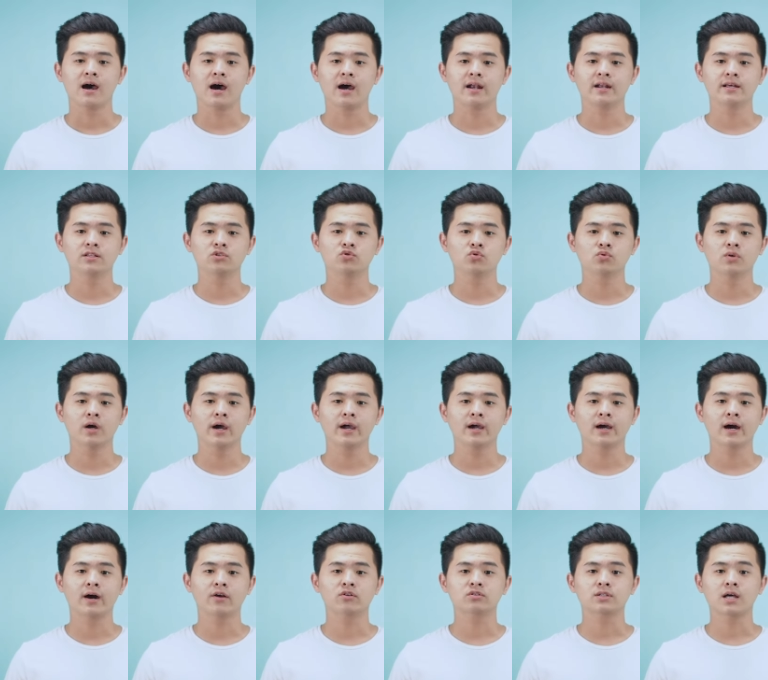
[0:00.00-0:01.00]
ada juga
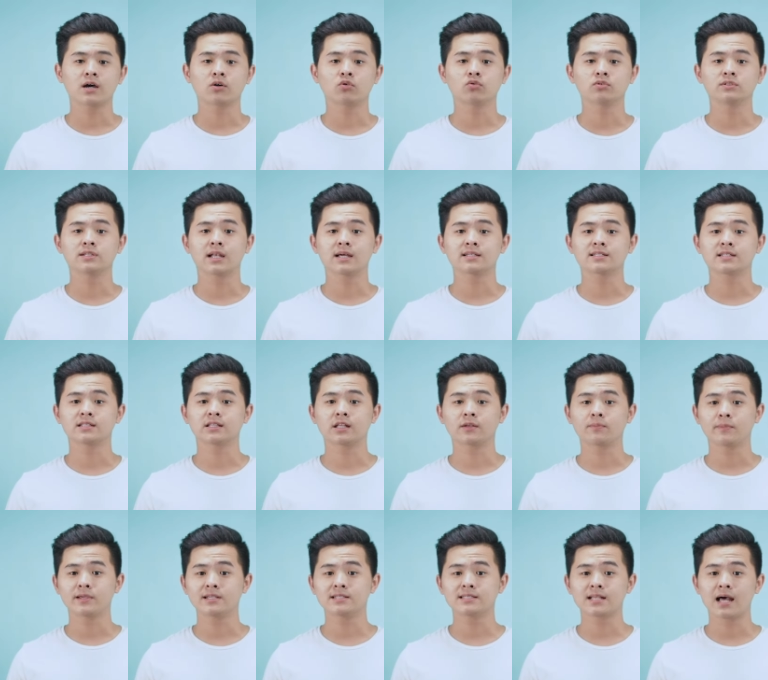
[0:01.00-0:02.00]
yang harus aku jelasin
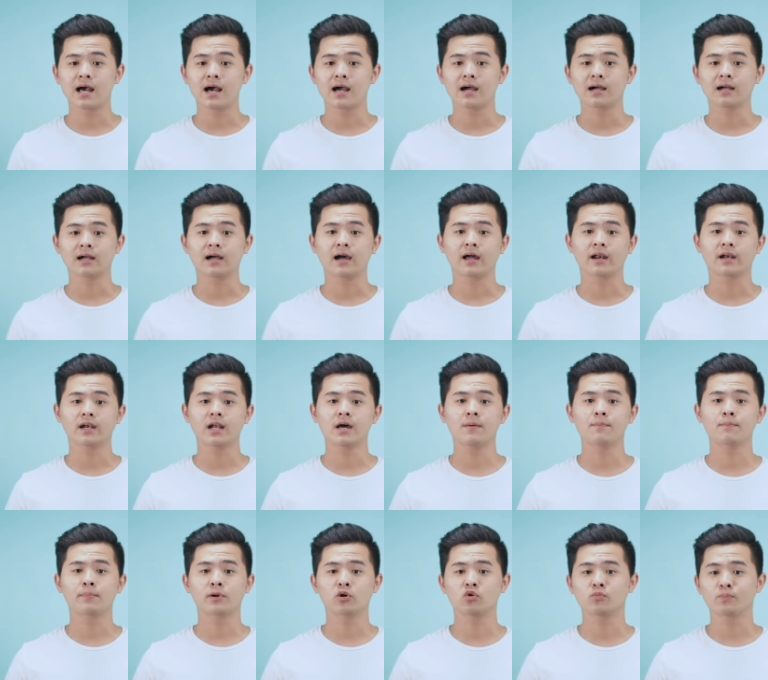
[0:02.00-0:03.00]
terpisah
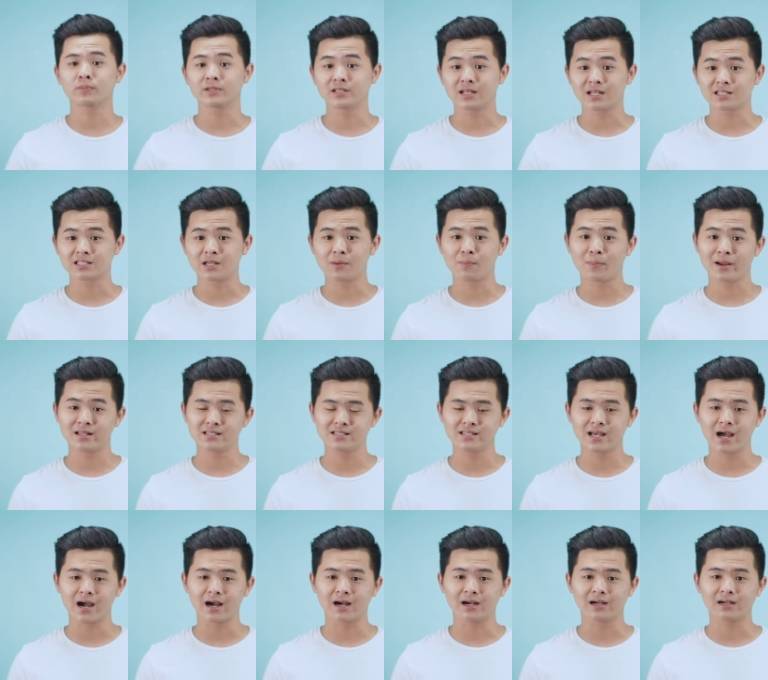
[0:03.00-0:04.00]
karena perlu penjelasan
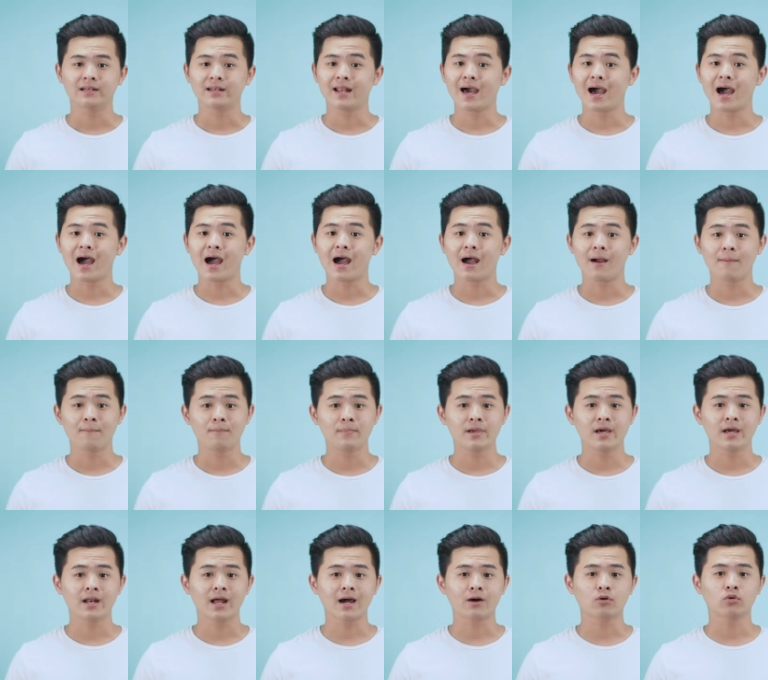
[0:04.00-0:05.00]
panjang. Nah,
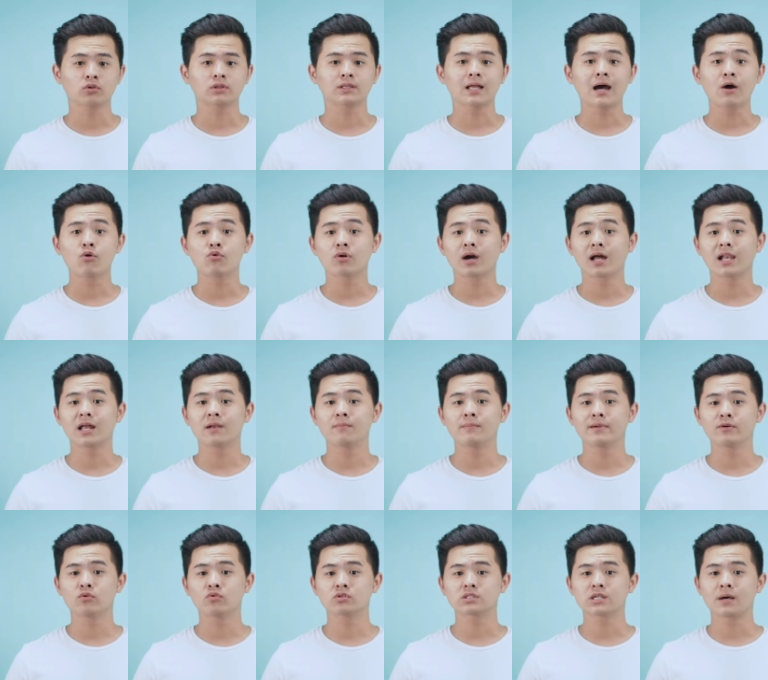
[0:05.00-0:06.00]
biar aku tahu kalian
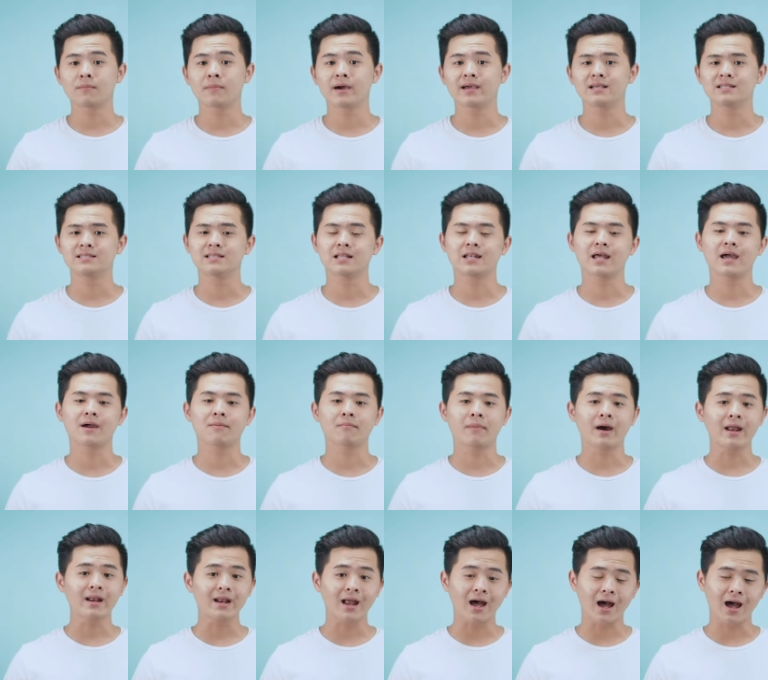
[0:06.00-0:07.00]
bingung sama istilah yang
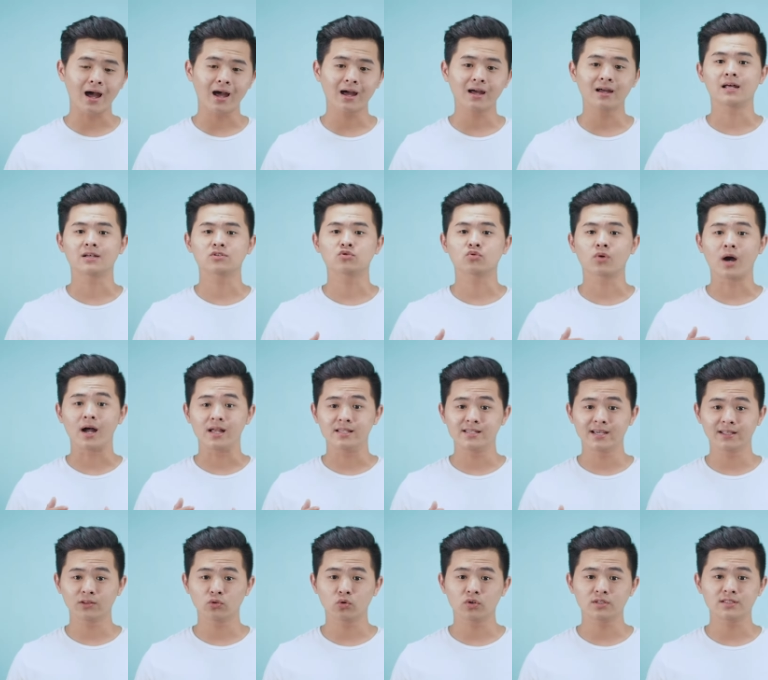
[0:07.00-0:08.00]
mana, langsung
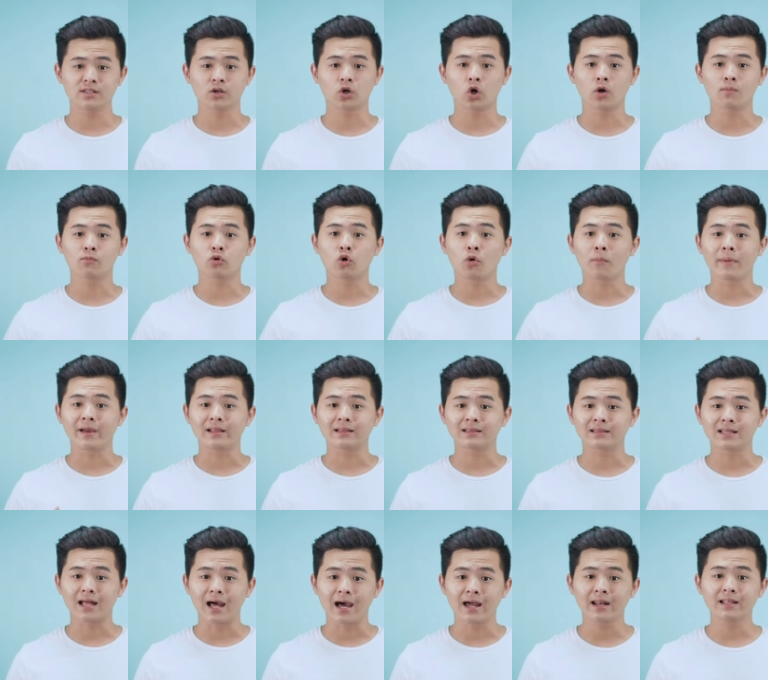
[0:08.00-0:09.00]
aja tulis di kolom
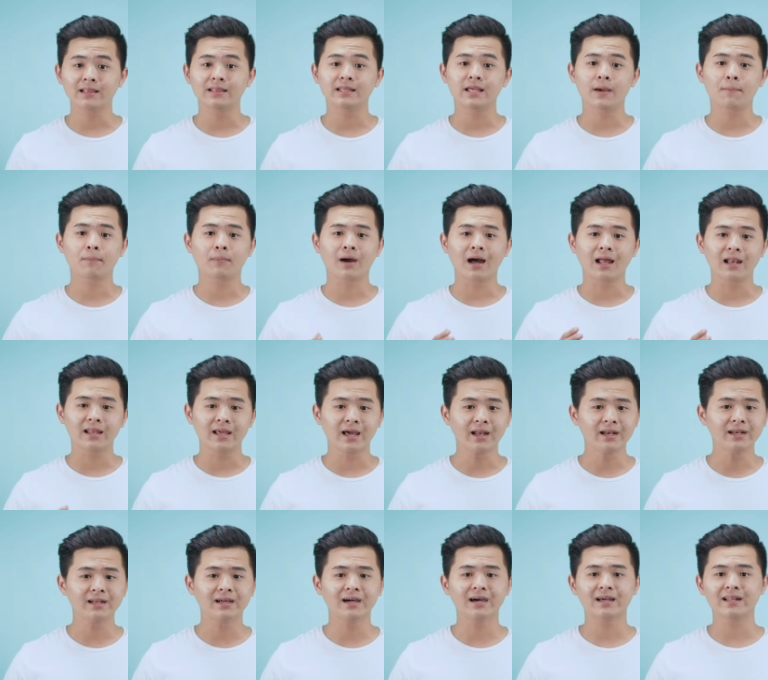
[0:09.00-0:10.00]
komentar tiap
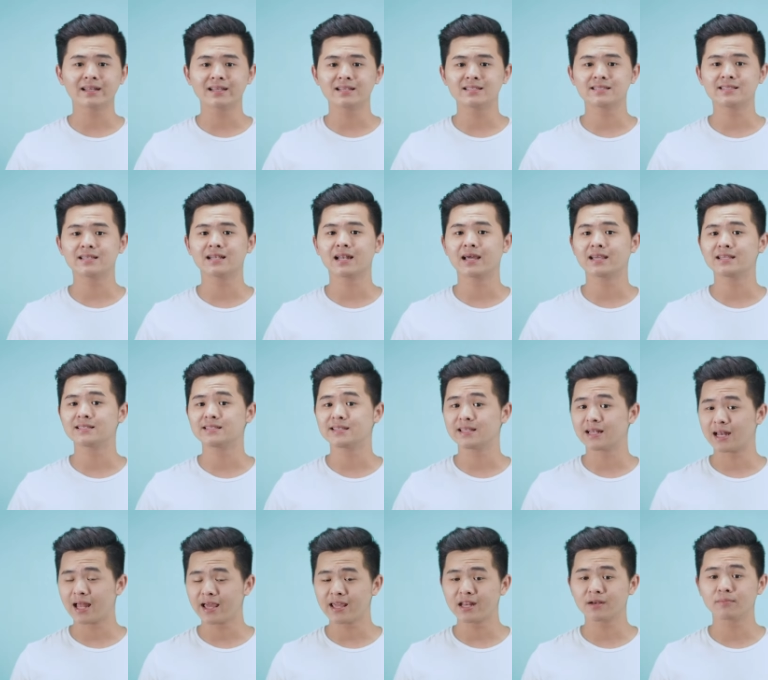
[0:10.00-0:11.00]
kalian dengar
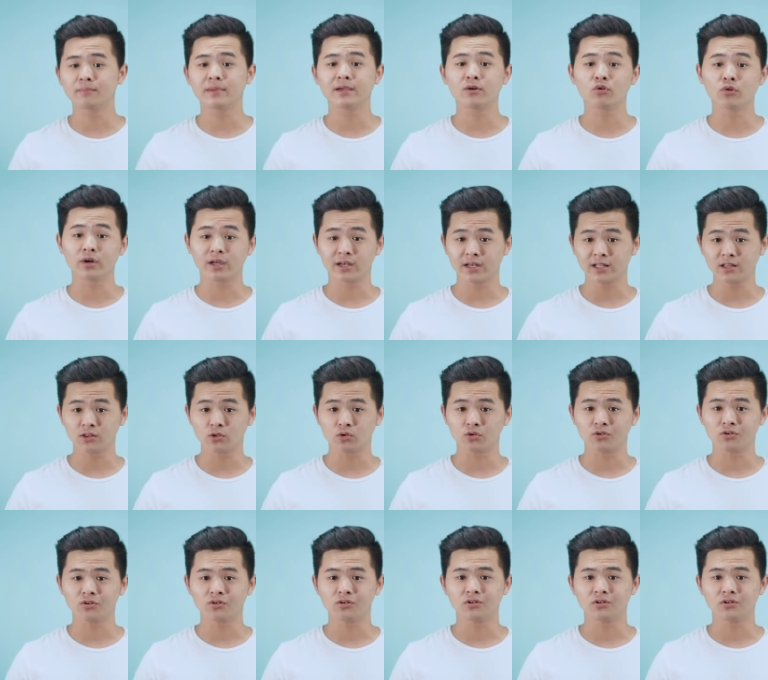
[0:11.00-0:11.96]
istilah-istilah yang bingungin itu.